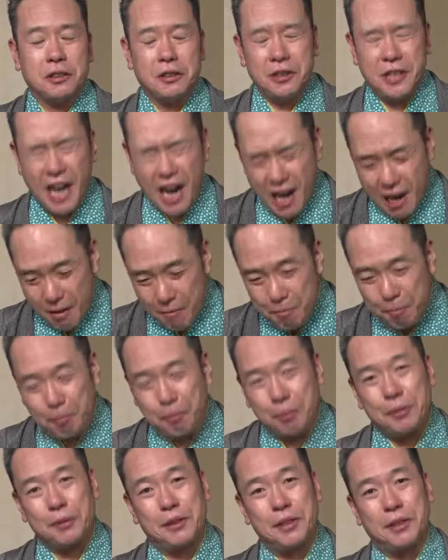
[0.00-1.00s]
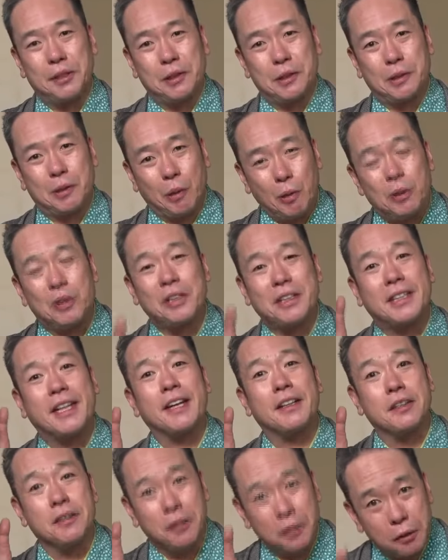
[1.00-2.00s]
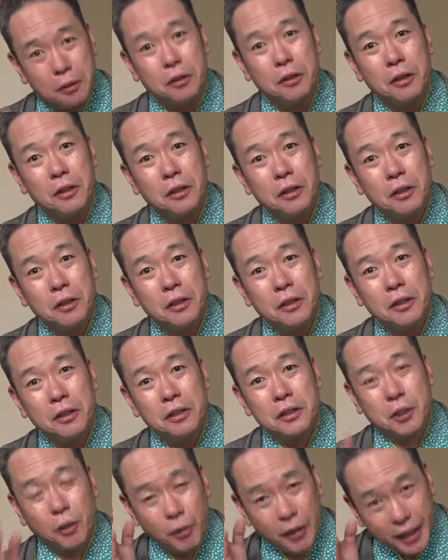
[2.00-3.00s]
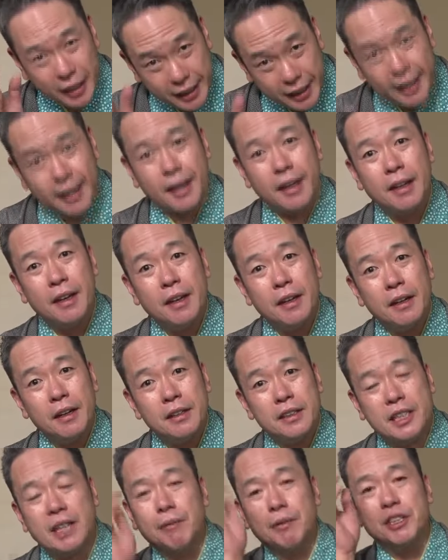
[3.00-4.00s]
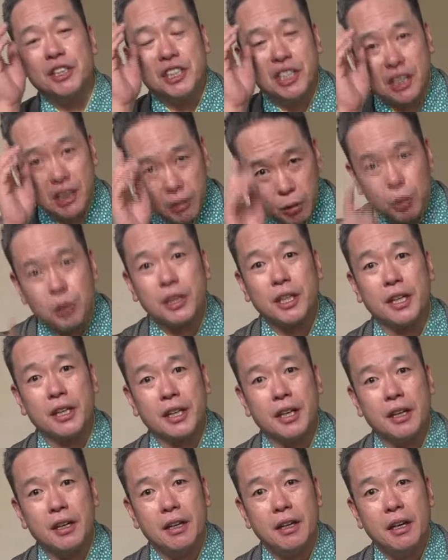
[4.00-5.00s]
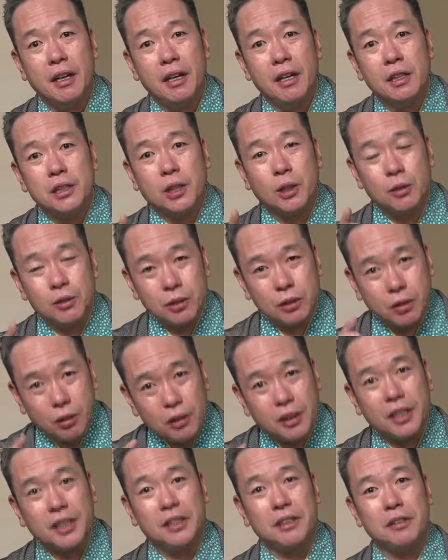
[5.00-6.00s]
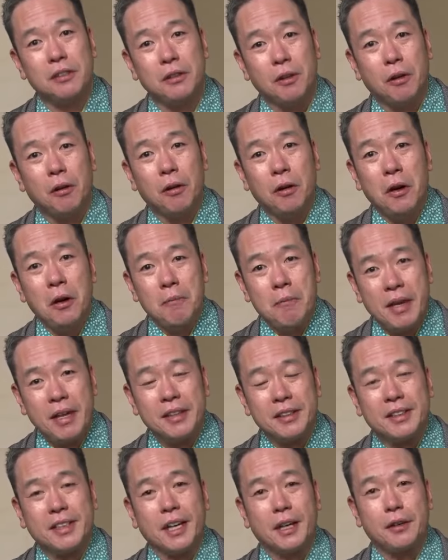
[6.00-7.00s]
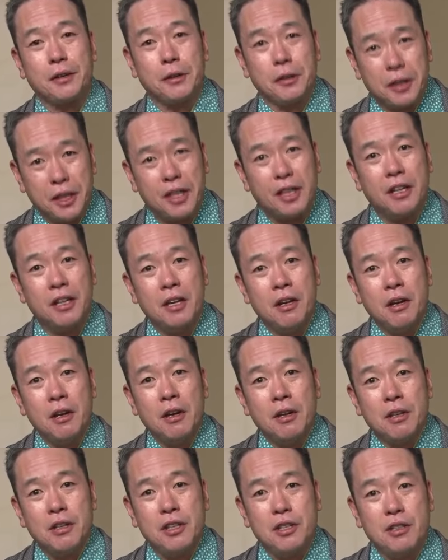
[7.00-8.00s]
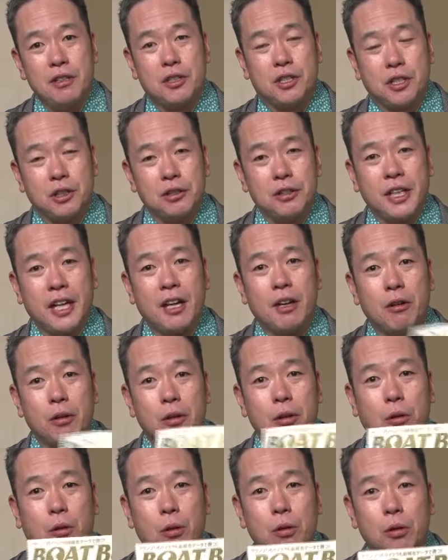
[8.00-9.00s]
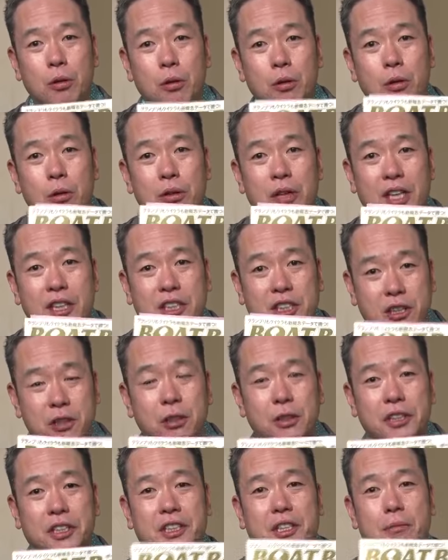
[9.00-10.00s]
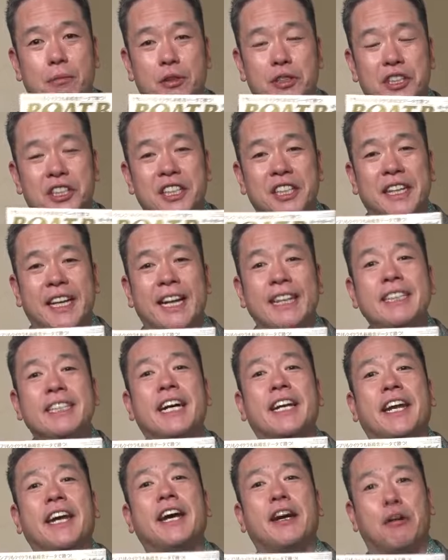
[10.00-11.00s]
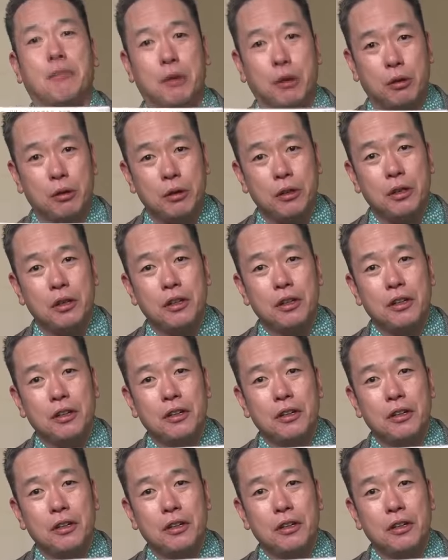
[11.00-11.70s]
グランプリ取ってんのよそれでしかも1号艇でその時のメンタルより10年後のこの号のが強いってもう人間じゃねえよもう